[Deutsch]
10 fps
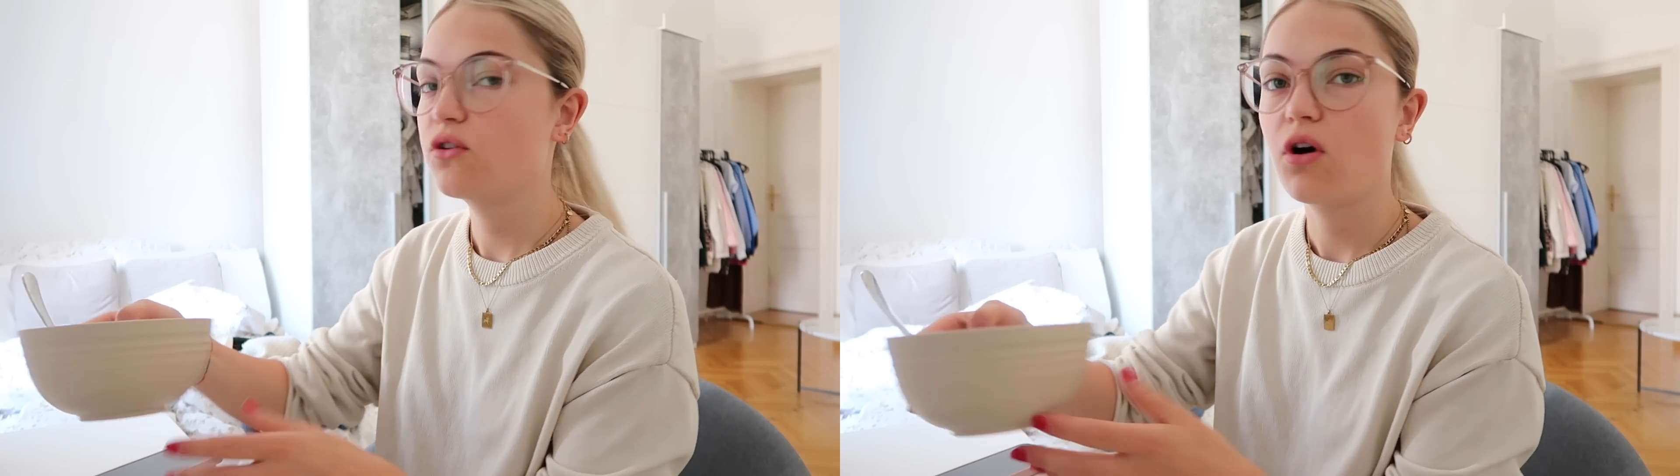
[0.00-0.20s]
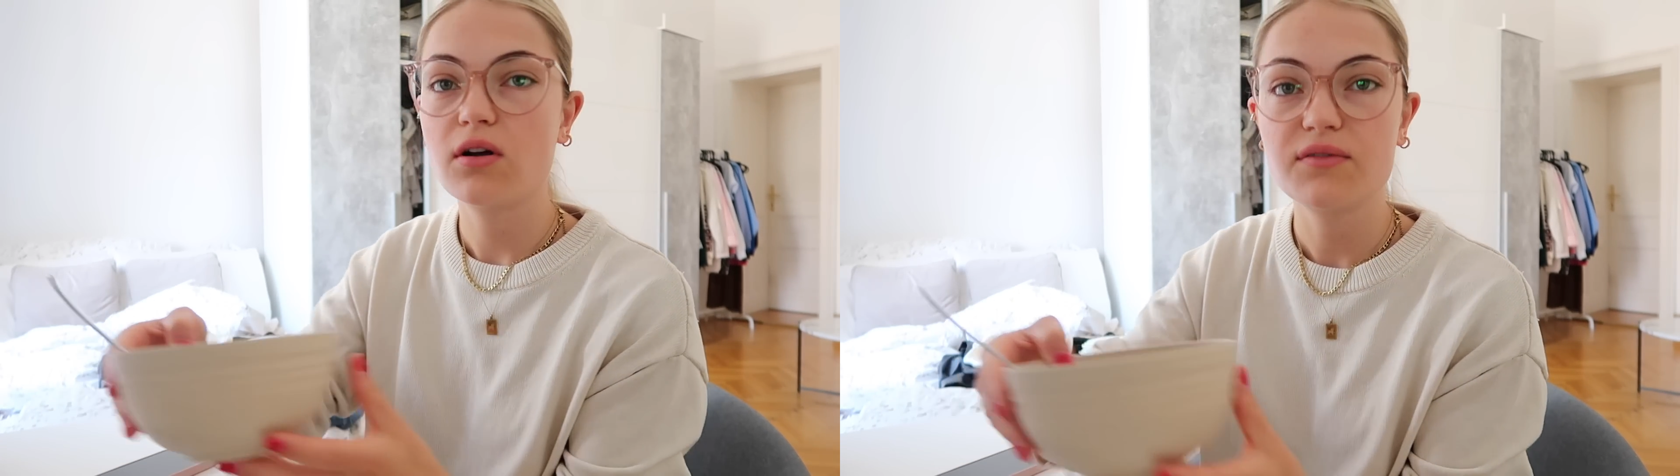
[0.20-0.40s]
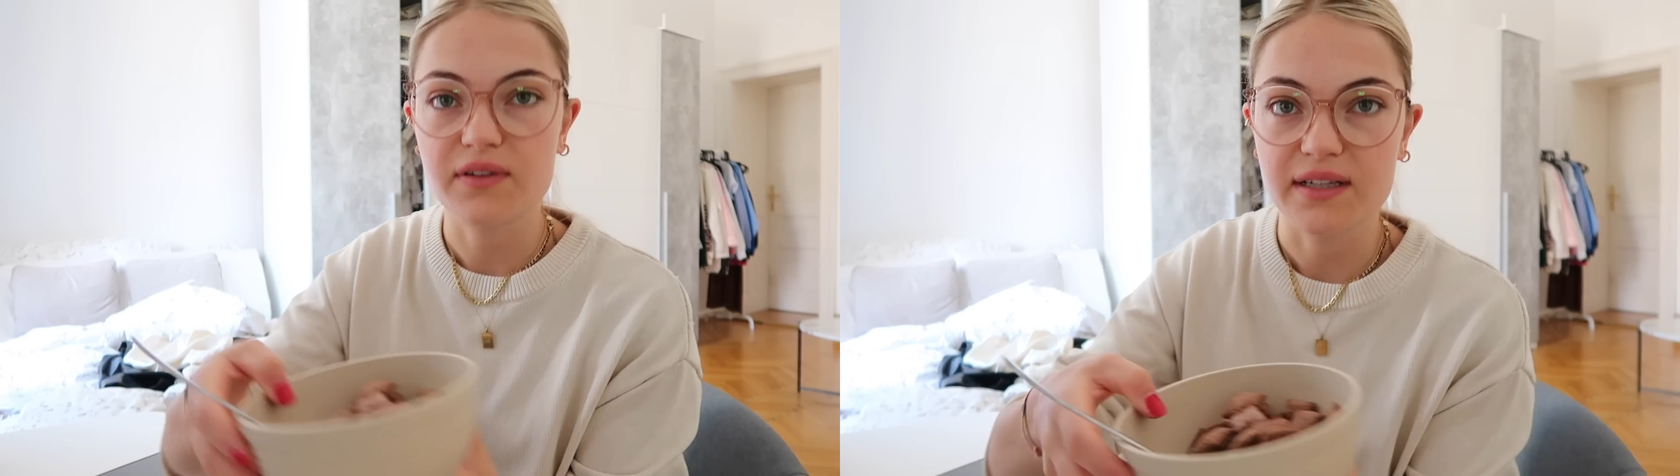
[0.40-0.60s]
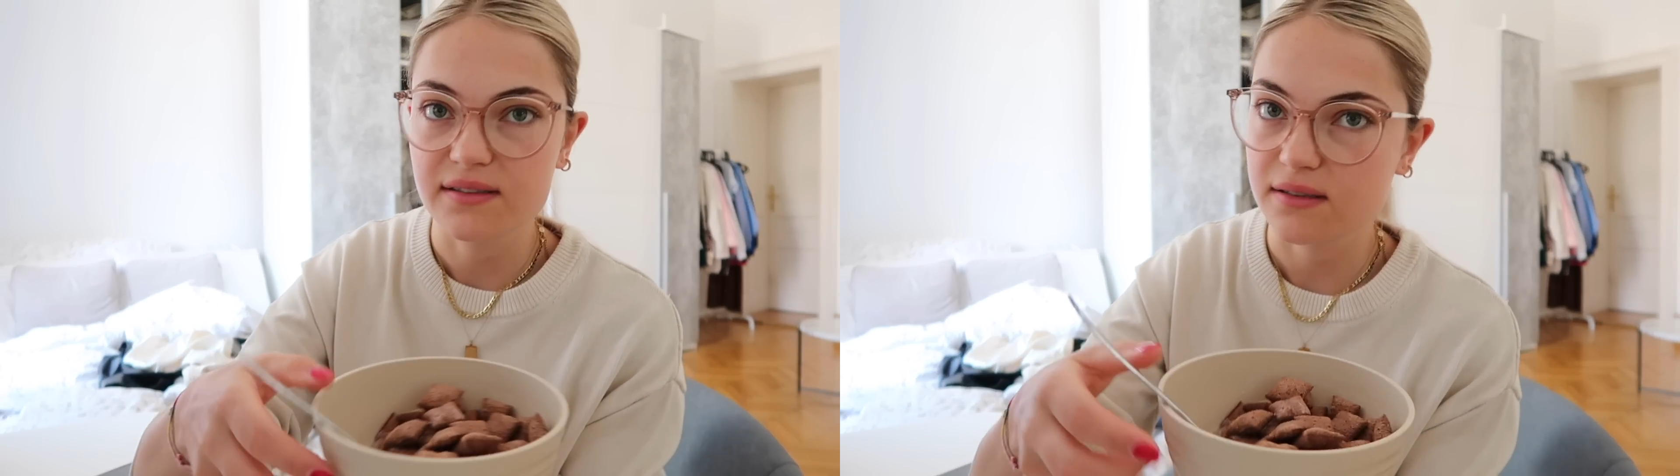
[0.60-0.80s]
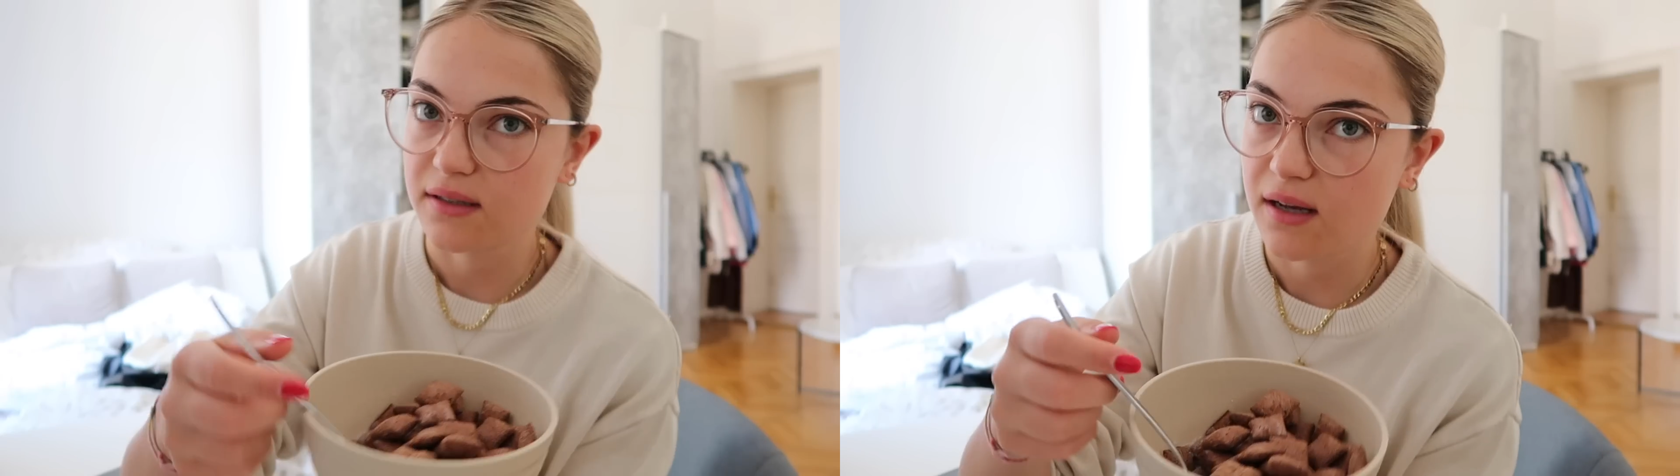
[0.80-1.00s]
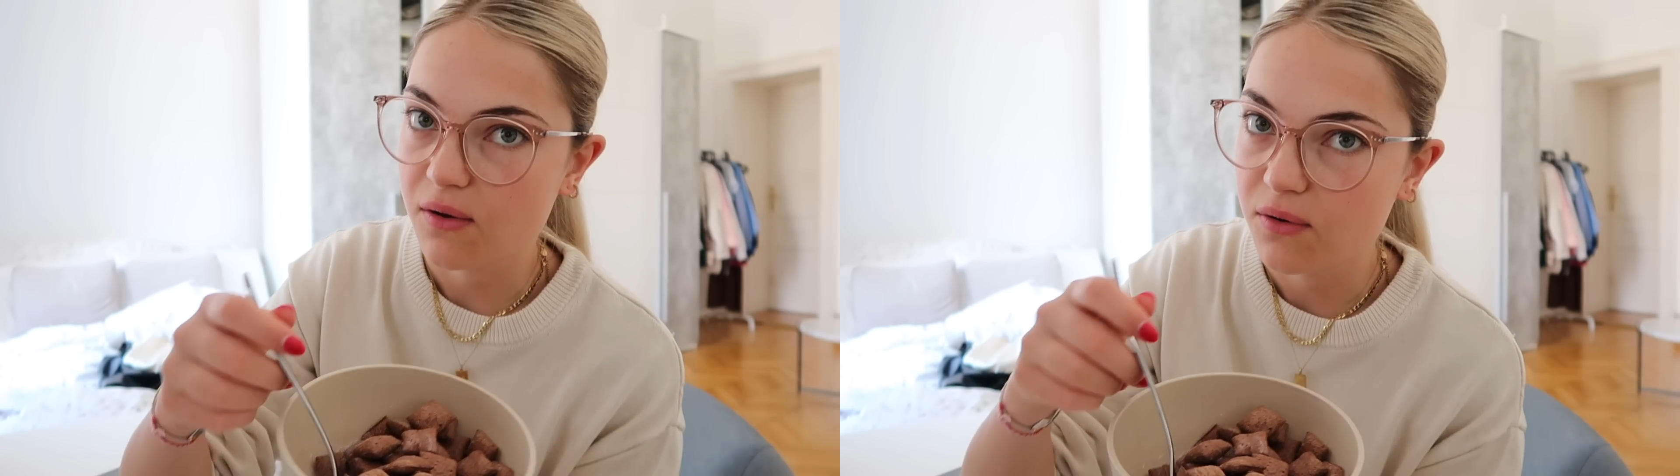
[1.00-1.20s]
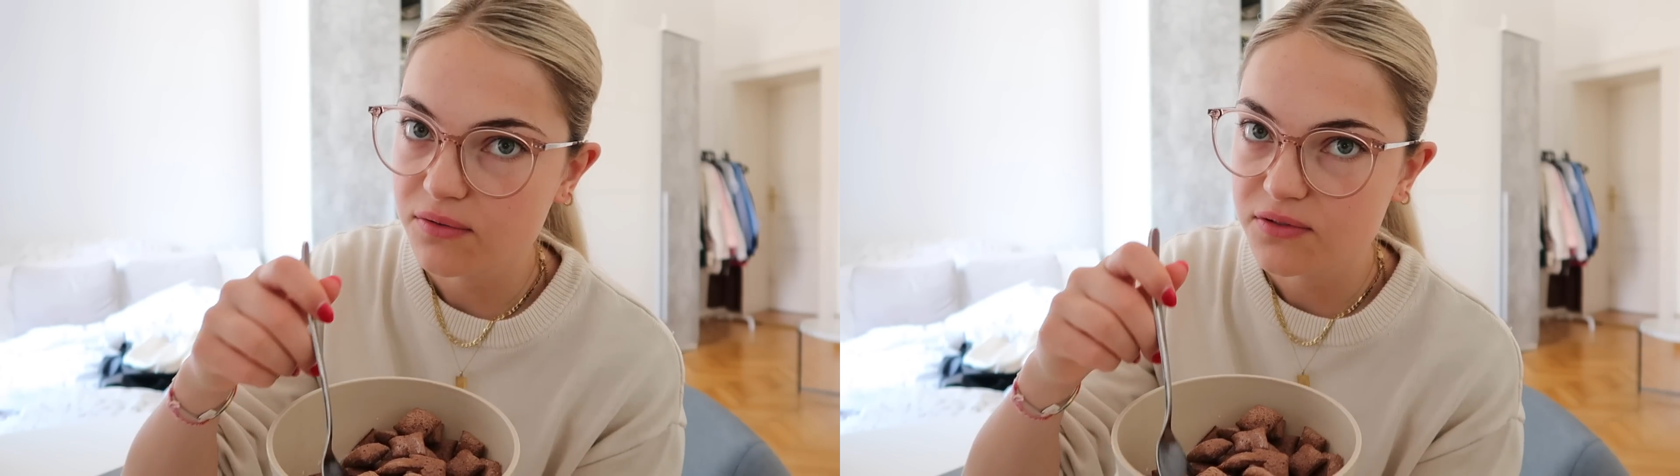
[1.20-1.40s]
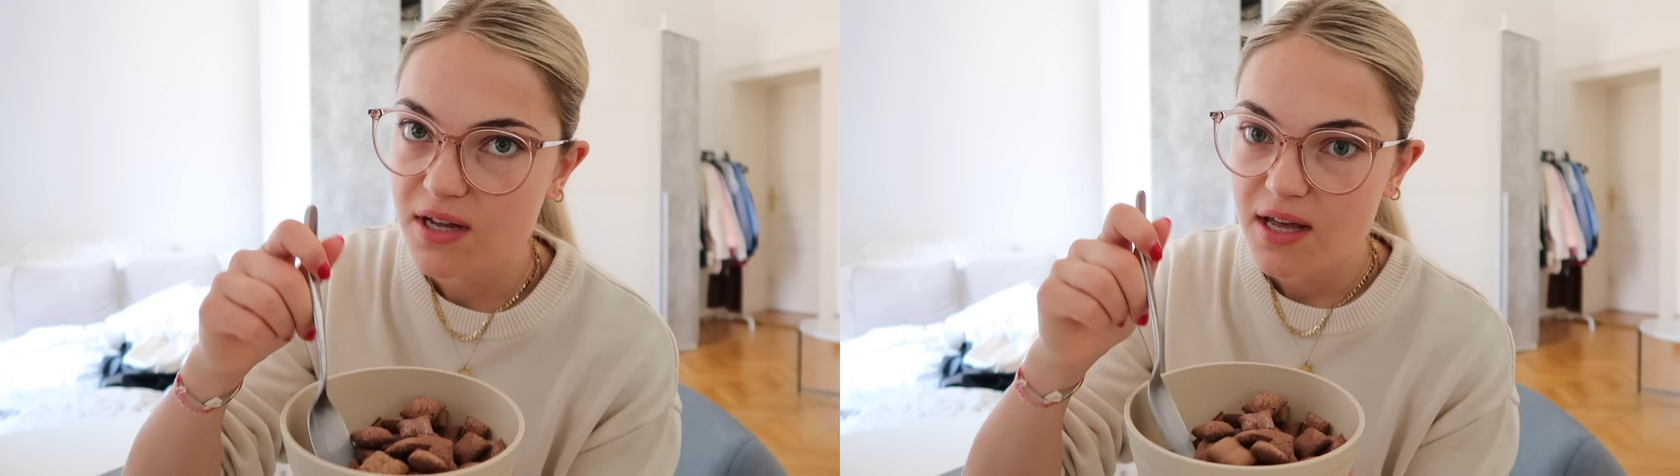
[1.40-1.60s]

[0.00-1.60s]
Cornflakes gekauft.